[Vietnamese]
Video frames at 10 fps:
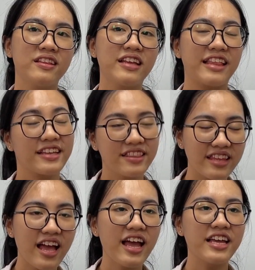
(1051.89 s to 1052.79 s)
ngành kinh
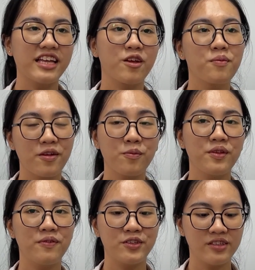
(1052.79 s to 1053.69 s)
tế hay ngành công nghệ thông
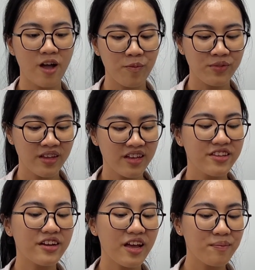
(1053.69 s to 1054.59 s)
tin và truyền thông
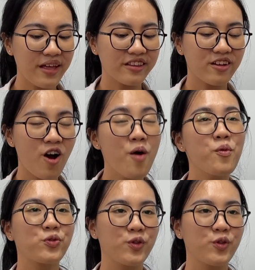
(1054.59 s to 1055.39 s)
nhưng các bạn có một